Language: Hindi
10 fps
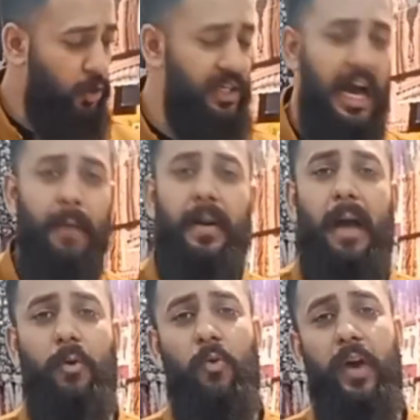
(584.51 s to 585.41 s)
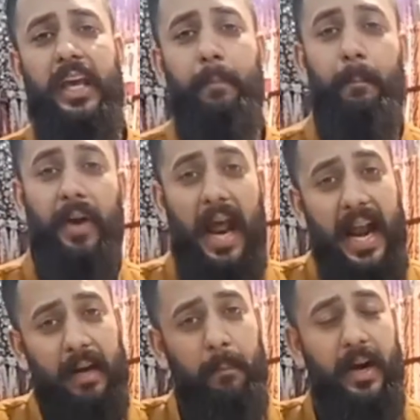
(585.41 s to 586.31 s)
तो यहां पर आपको वही
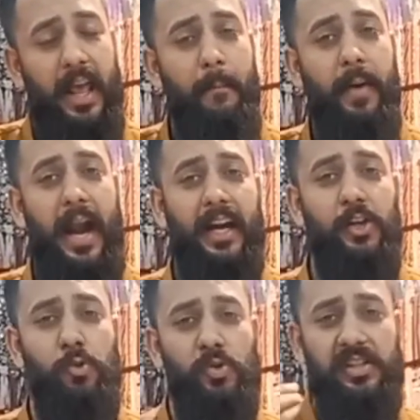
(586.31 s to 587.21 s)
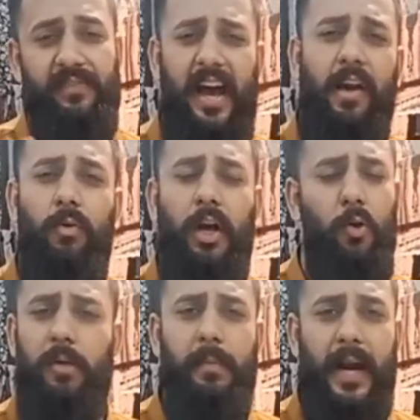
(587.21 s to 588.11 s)
ब्रांड बड़े ब्रांड का सूट सफायर हो
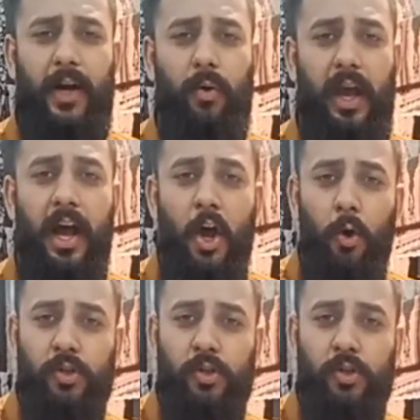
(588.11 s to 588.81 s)
गया कोई भी ब्रांड हो गया